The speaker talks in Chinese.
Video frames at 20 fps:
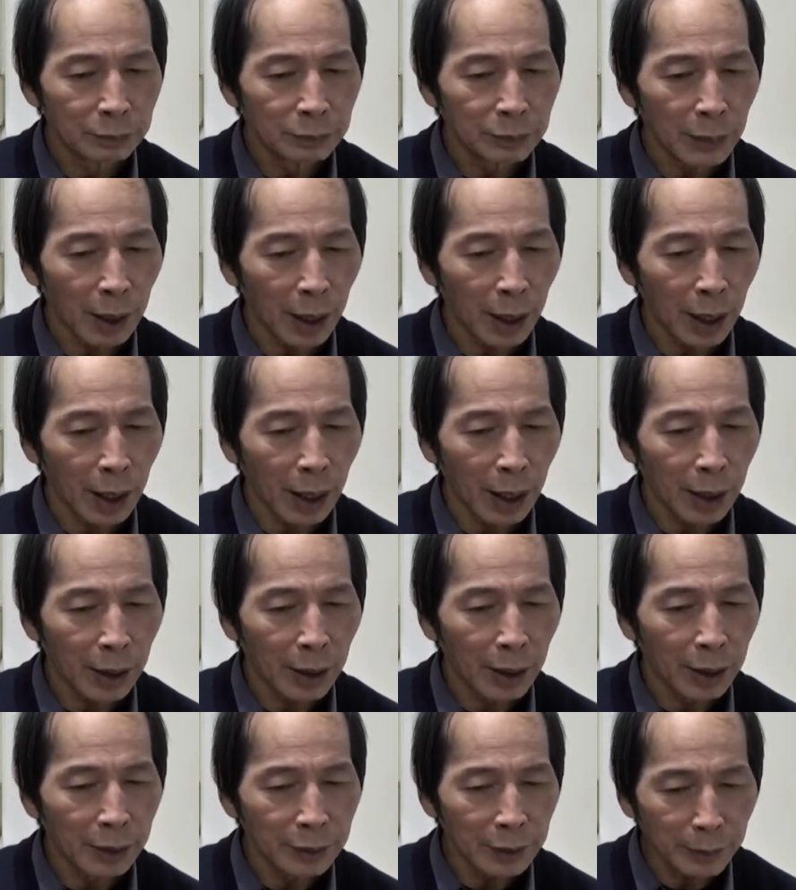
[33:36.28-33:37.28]
啊，
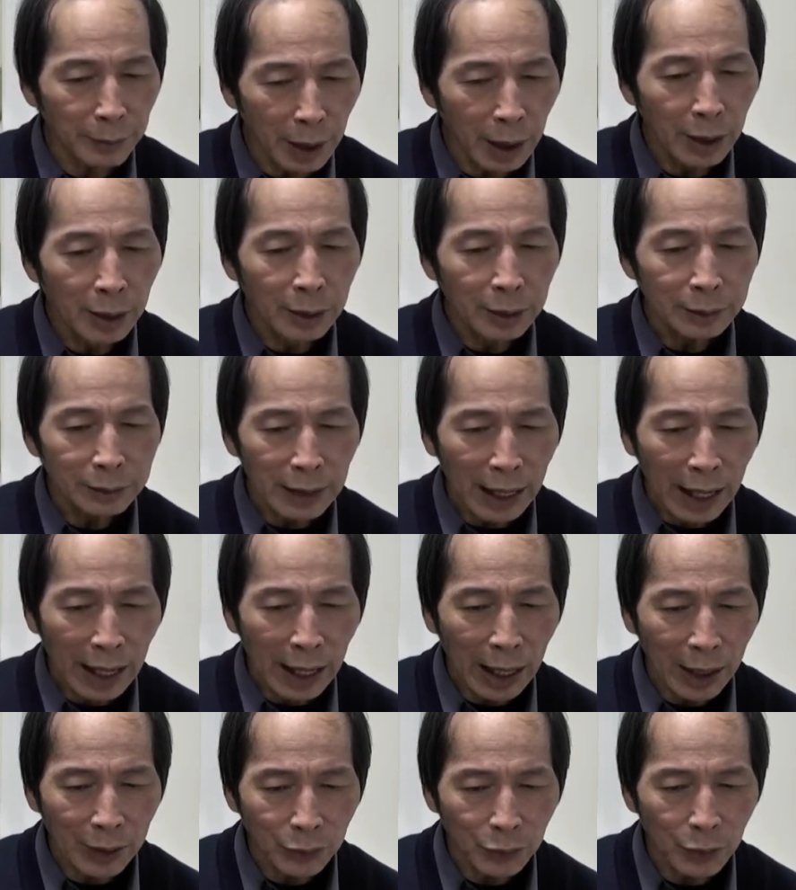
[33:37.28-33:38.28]
那么
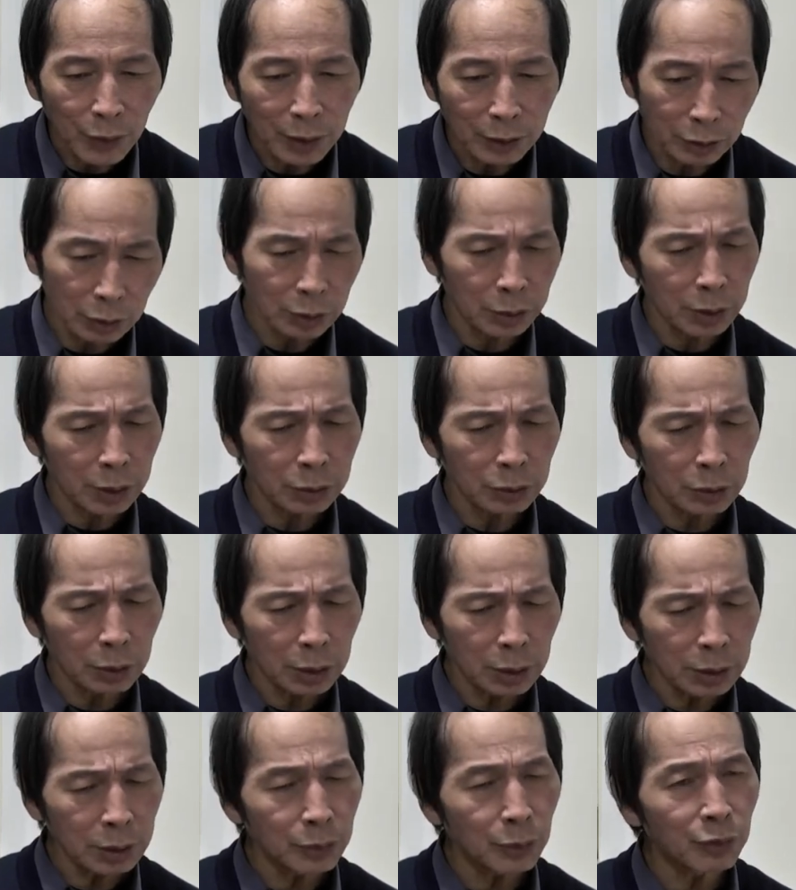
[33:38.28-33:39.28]
答曰，就有人说，哎，
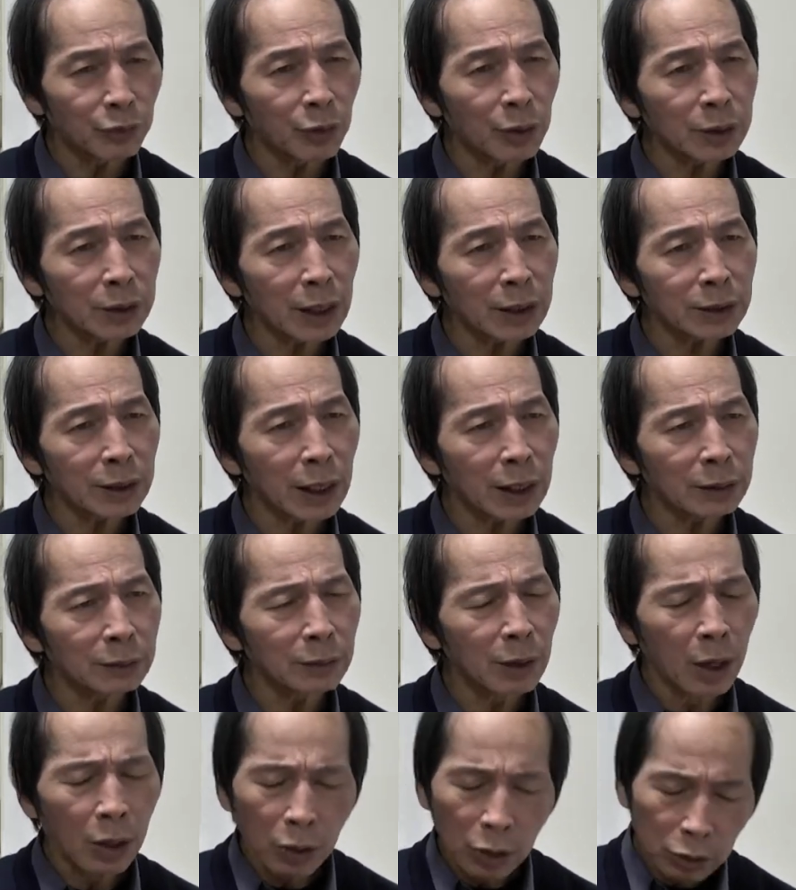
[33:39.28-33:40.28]
你们佛家讲
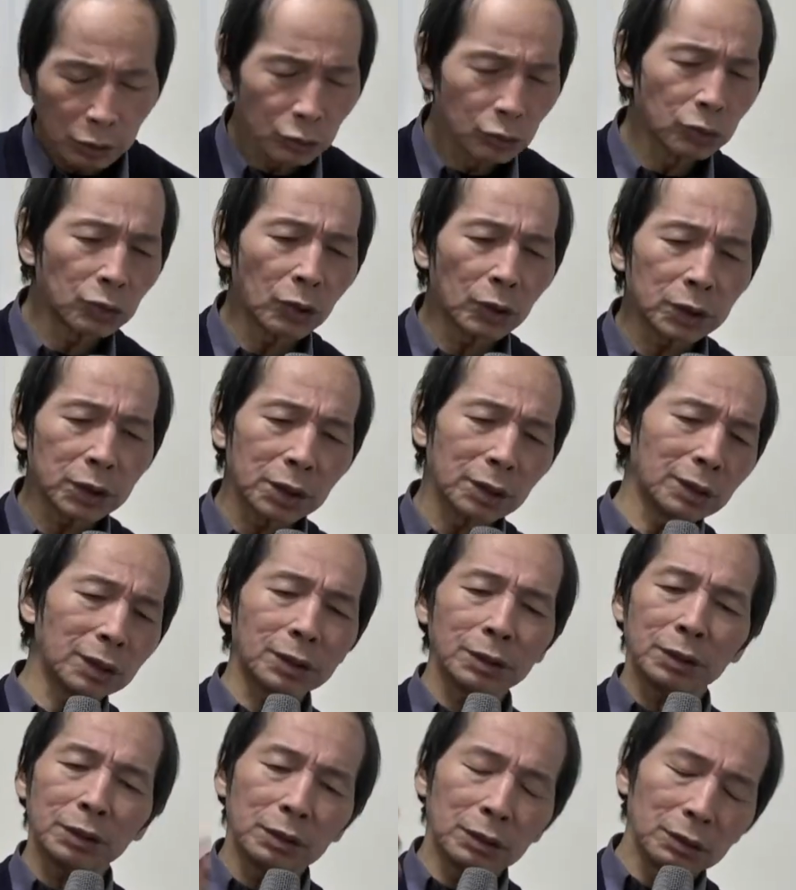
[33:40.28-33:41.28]
无我，那
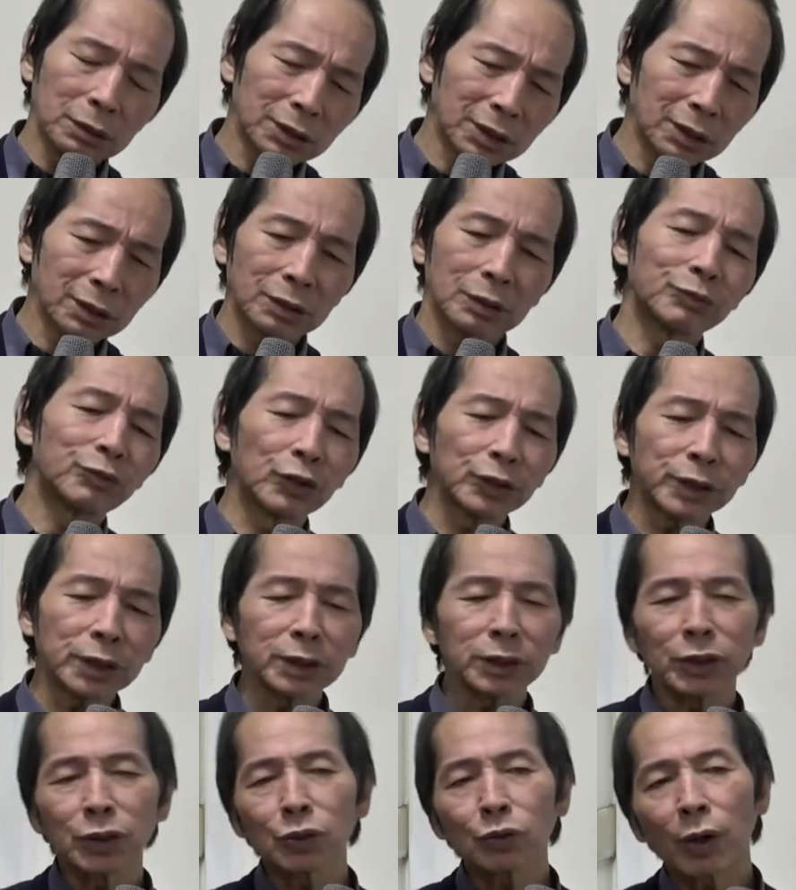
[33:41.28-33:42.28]
佛经
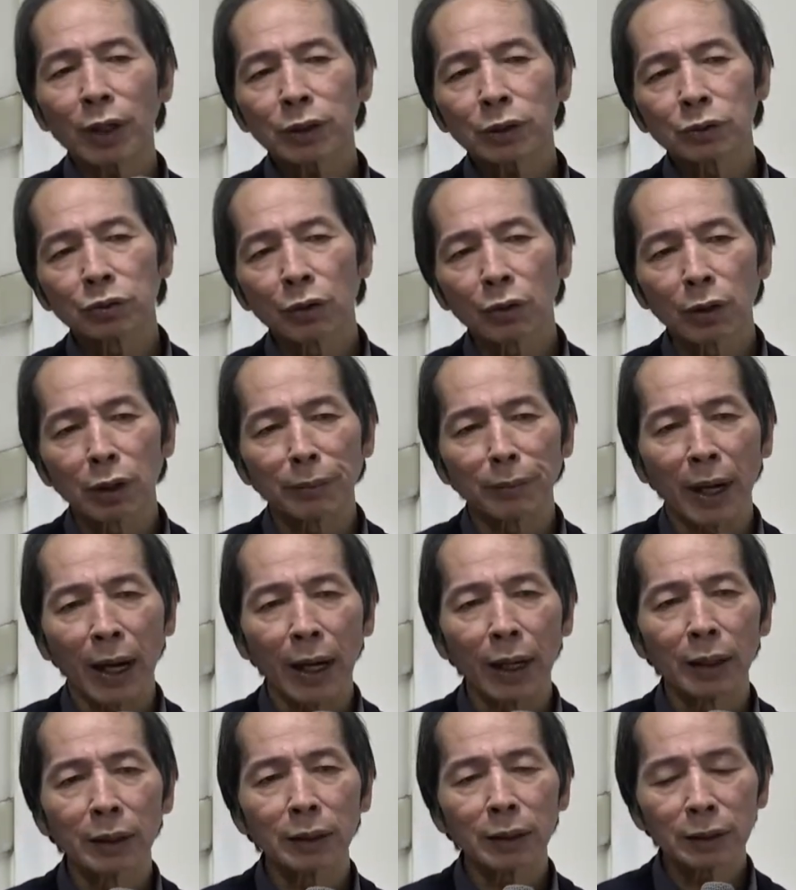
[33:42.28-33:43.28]
第一句话就错了嘛？
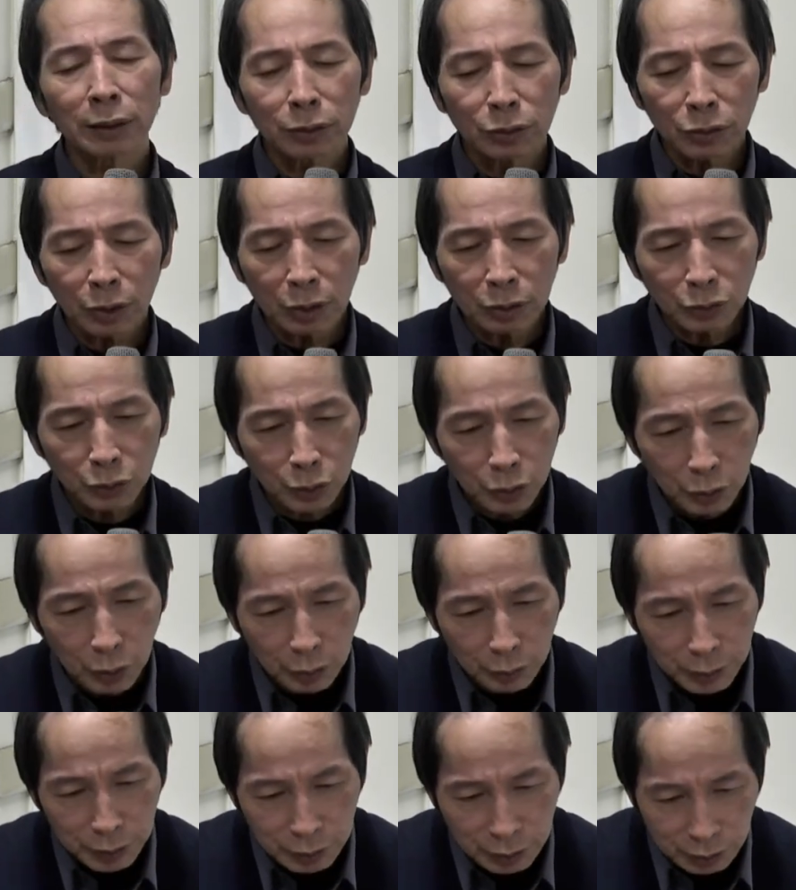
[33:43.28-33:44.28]
那你说如是我
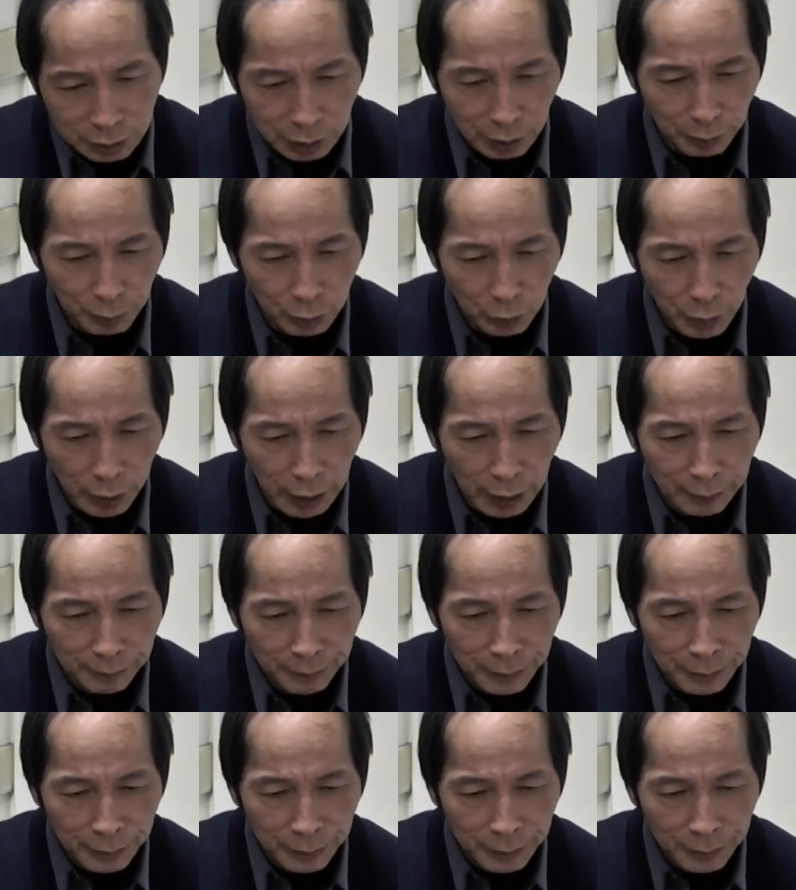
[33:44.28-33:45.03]
闻，这不对啊？